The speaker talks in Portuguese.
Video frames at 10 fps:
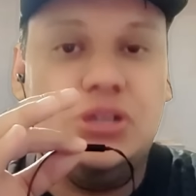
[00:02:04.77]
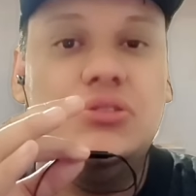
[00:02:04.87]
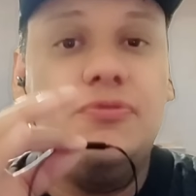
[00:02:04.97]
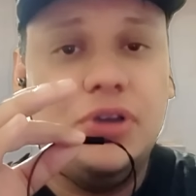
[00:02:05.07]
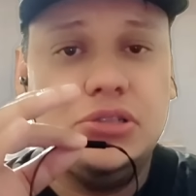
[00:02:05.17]
mas
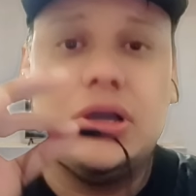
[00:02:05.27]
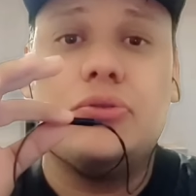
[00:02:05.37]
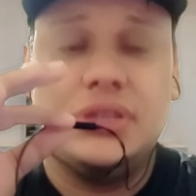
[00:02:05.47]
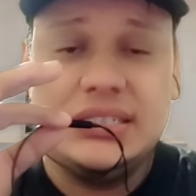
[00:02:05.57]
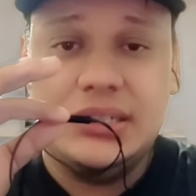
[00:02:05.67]
não foi isso que
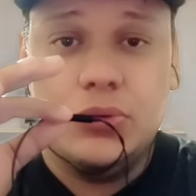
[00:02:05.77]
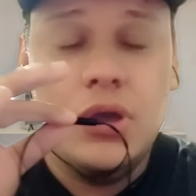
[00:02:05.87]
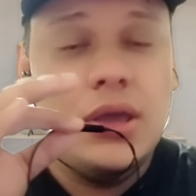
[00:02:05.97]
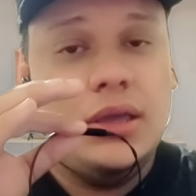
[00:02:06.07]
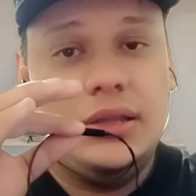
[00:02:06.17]
aconteceu,
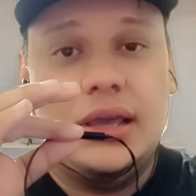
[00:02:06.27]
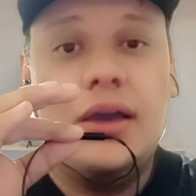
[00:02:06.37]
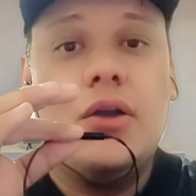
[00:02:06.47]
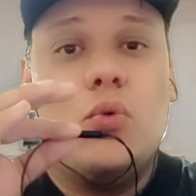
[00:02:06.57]
né?